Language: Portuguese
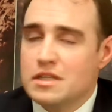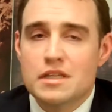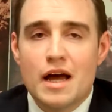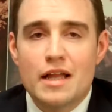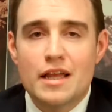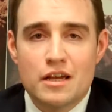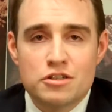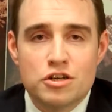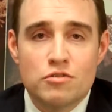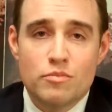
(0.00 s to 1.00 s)
cidade e a
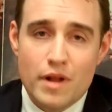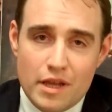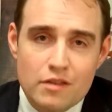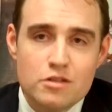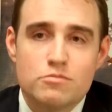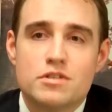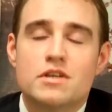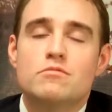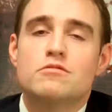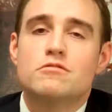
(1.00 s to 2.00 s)
região para que nós
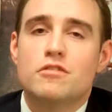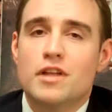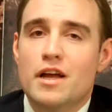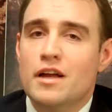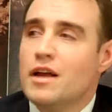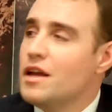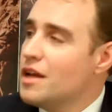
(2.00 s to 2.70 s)
possamos nos tornar